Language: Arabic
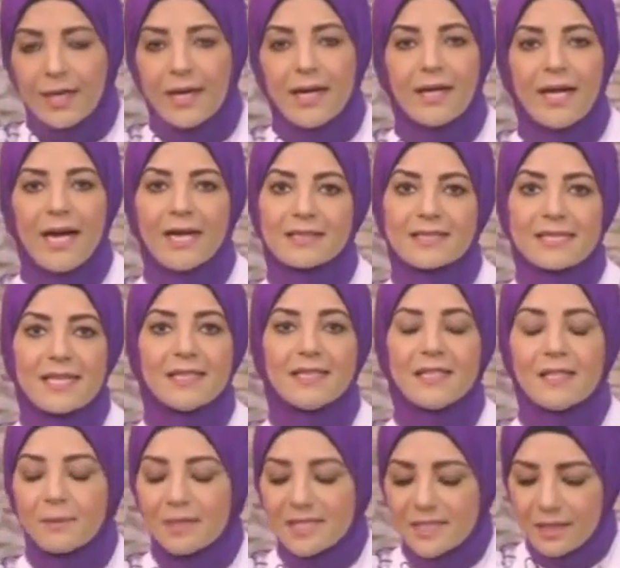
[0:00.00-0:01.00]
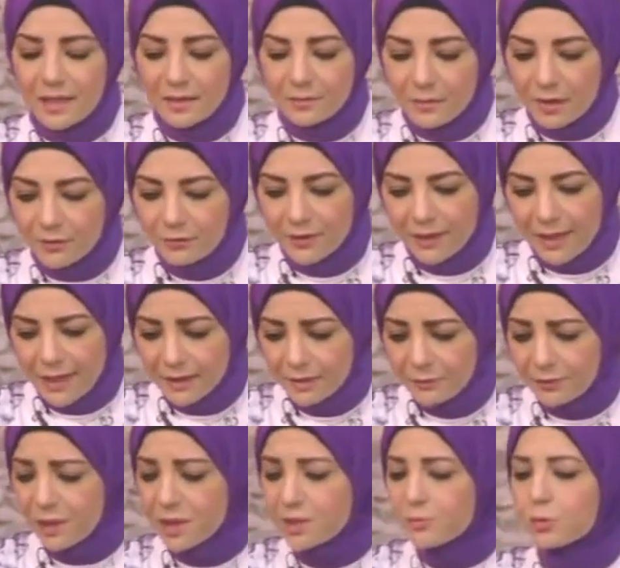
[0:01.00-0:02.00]
هتساليني مثلا في لان
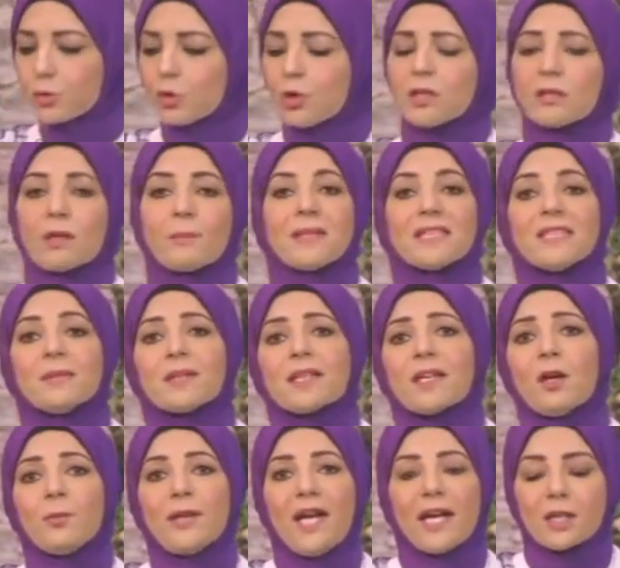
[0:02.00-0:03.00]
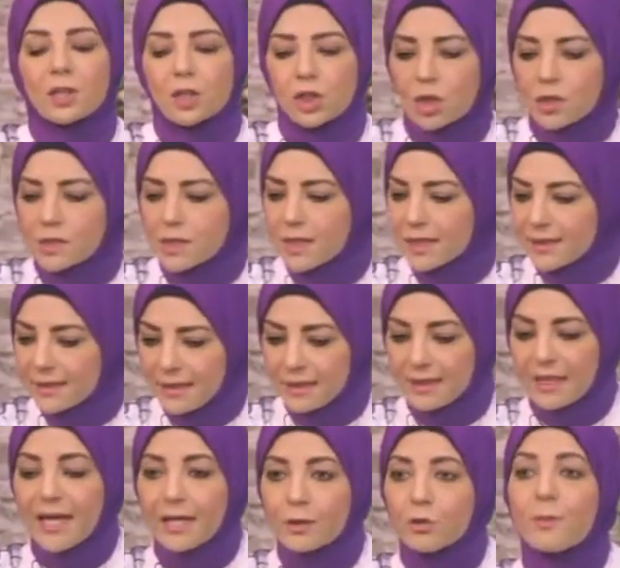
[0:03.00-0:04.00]
في ناس بتقولي طب ما انت بتجاوبي حاجات شخصيه
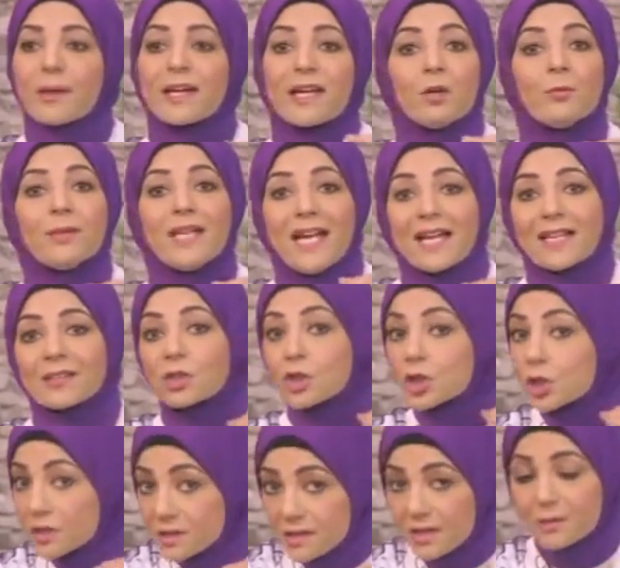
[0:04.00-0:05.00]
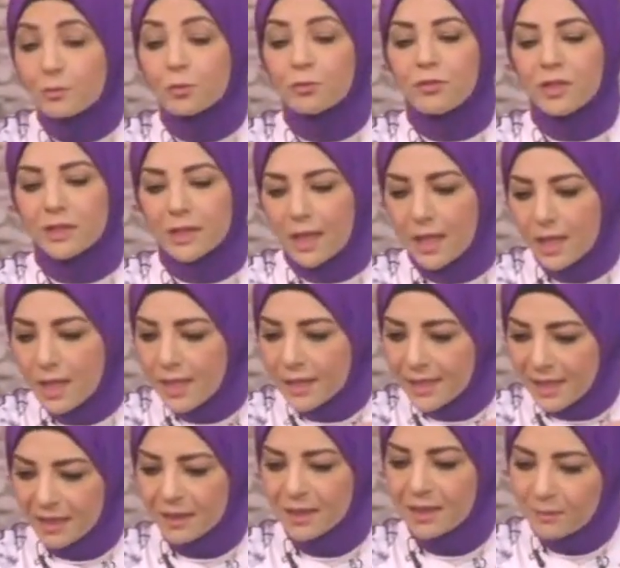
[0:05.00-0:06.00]
تاني ايوه بجاوب الحاجات الشخصيه المفيده
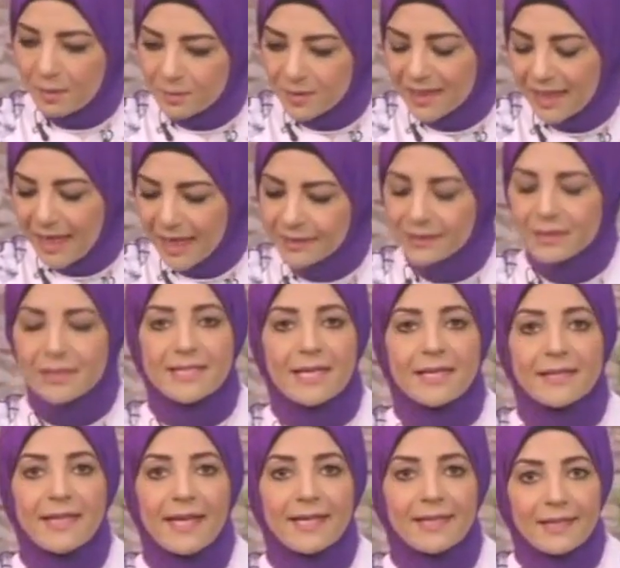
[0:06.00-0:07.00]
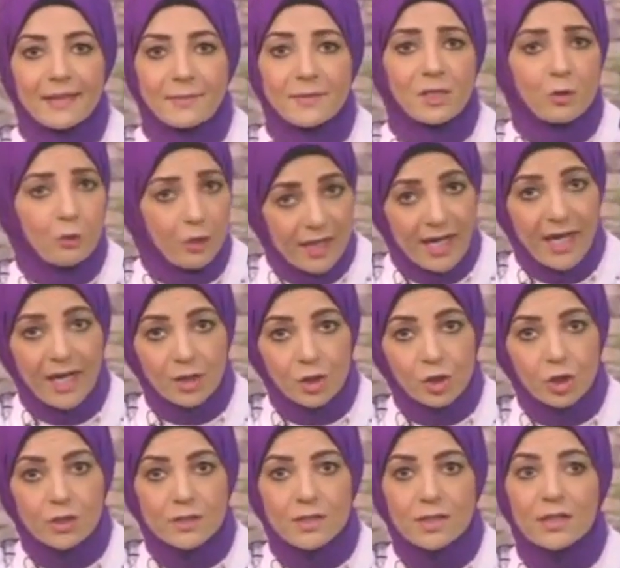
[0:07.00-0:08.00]
يعني لما بيجي حد يسالني على لبسي وهي حاجه
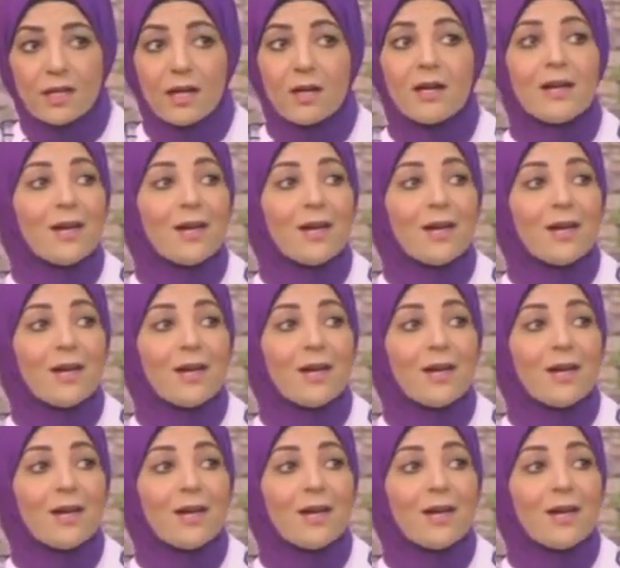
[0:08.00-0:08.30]
شخصيه